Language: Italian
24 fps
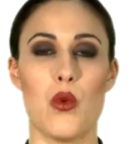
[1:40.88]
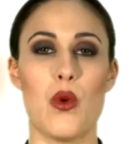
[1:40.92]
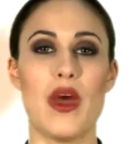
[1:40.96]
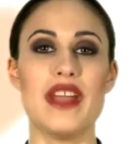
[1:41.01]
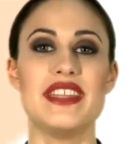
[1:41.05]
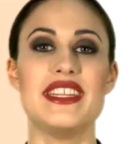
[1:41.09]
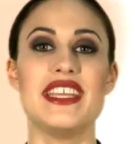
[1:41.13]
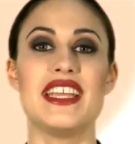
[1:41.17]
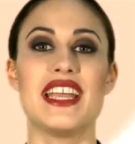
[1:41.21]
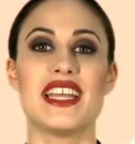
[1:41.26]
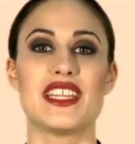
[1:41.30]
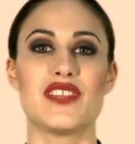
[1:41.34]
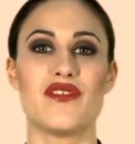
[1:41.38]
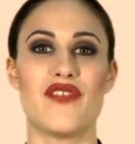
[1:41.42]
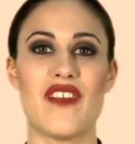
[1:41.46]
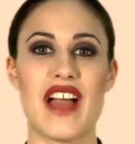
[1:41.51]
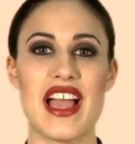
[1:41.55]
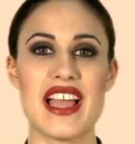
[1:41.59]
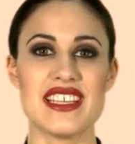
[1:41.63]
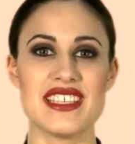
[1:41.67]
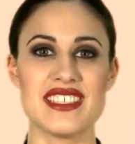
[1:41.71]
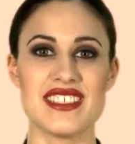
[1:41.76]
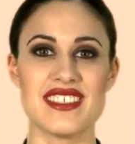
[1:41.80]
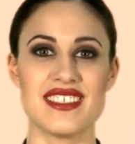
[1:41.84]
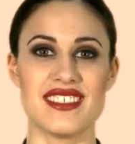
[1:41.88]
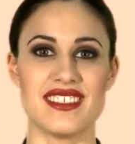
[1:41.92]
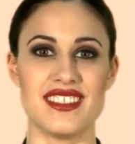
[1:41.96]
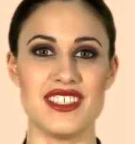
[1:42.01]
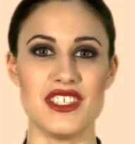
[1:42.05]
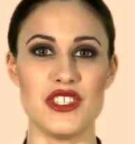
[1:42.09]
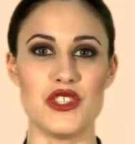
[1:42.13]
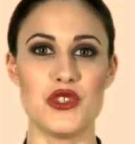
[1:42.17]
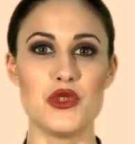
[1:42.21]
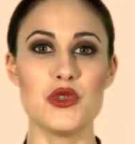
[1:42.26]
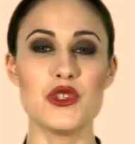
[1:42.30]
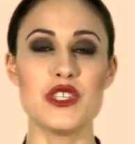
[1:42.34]
Wedding Advice
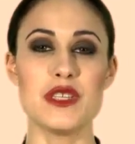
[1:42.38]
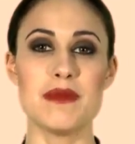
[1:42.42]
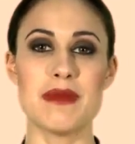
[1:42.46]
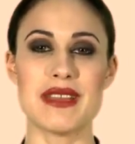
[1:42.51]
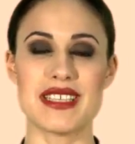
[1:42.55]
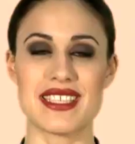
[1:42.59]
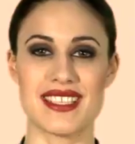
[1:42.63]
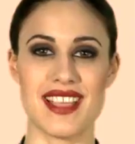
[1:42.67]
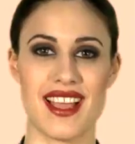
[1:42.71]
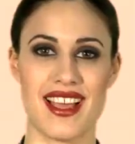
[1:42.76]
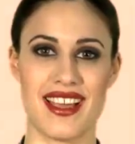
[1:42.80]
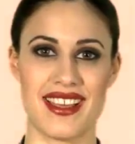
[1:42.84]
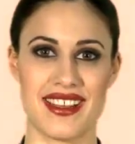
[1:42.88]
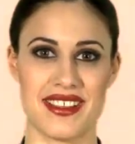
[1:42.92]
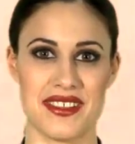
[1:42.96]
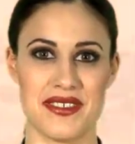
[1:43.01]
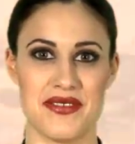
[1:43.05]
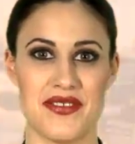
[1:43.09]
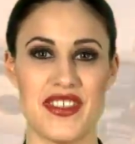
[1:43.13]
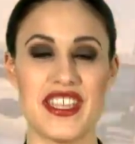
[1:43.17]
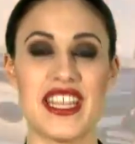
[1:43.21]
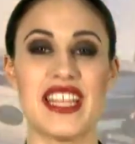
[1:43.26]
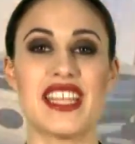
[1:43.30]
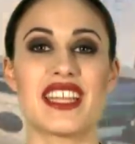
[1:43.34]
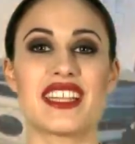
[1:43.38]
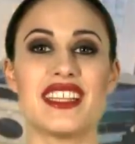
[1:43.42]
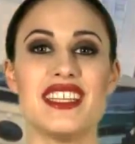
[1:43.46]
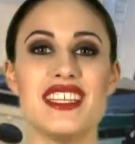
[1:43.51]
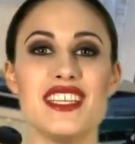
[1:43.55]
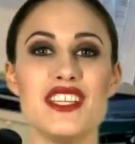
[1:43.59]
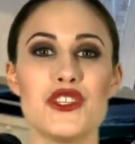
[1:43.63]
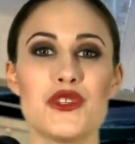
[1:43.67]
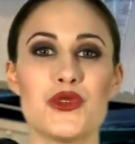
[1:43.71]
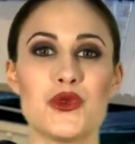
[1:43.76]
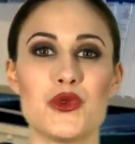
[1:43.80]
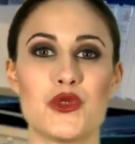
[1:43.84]
di Giusy Massara.
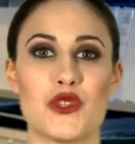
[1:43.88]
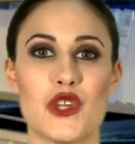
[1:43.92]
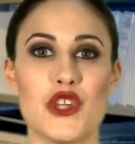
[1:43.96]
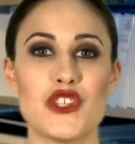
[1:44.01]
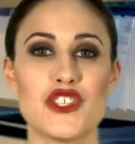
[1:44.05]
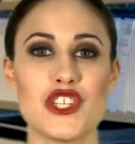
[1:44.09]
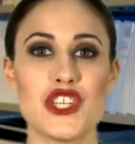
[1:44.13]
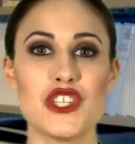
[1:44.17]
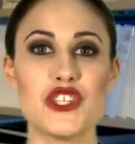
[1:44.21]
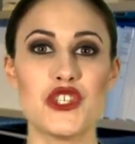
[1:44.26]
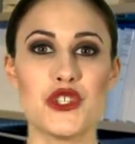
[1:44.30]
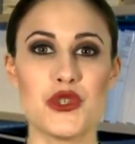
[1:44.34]
Venerdì su Social